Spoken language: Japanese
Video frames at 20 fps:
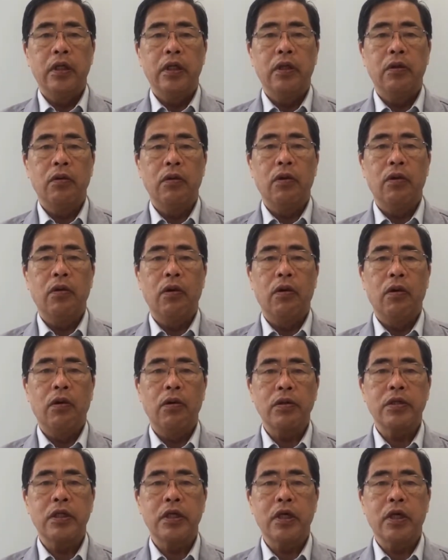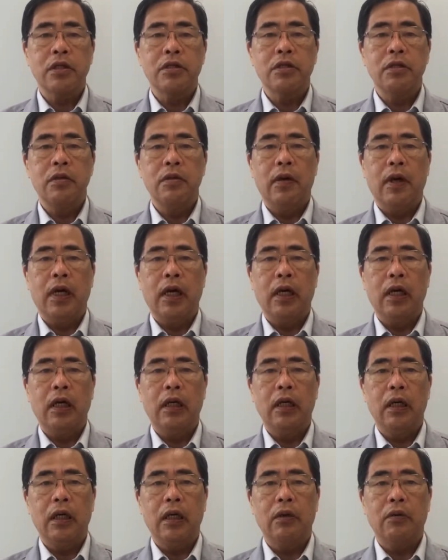日頃の生活に
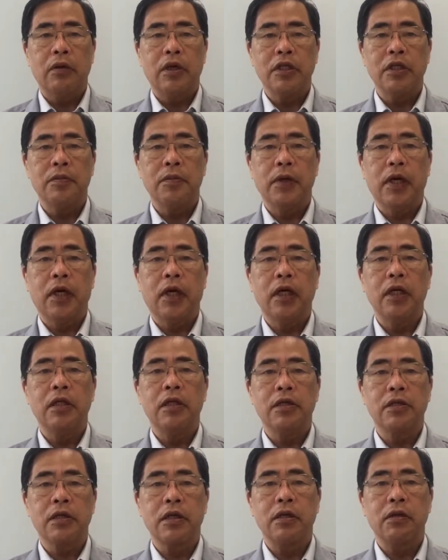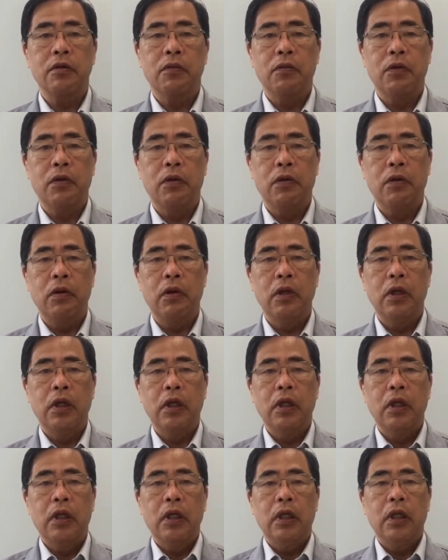は馴染みがないんですけれども、
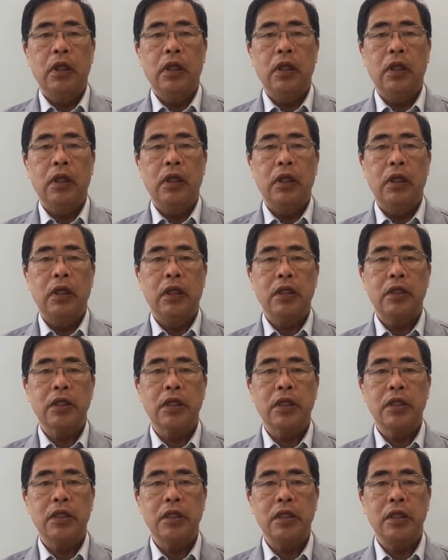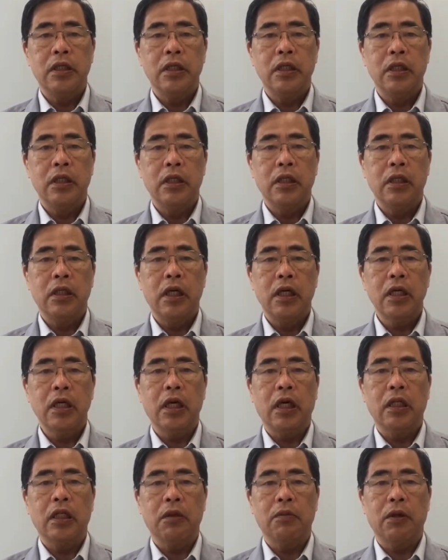えしかし何
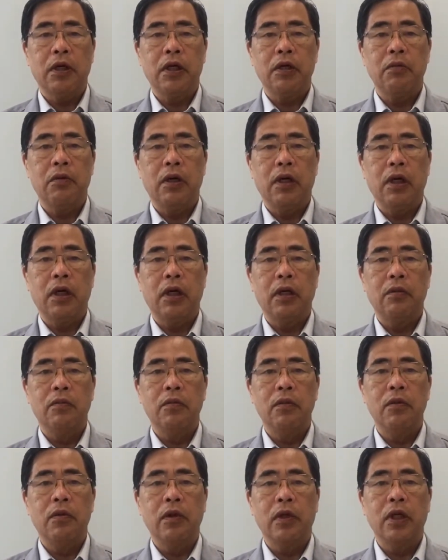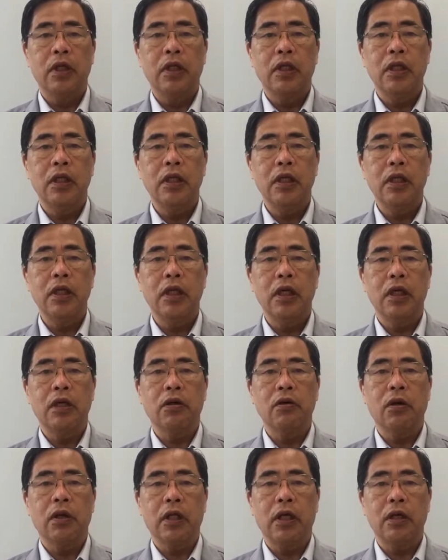かあった場合にはもう決定的な
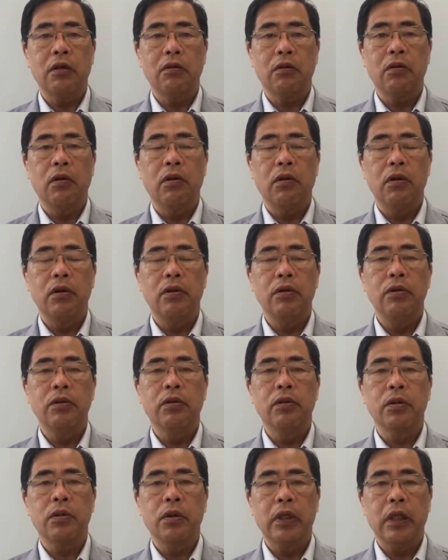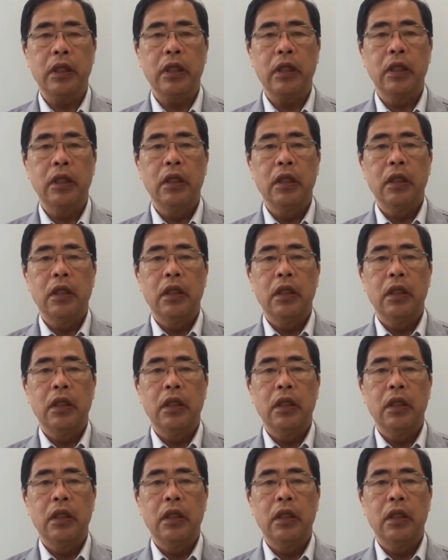影響を与えるということで、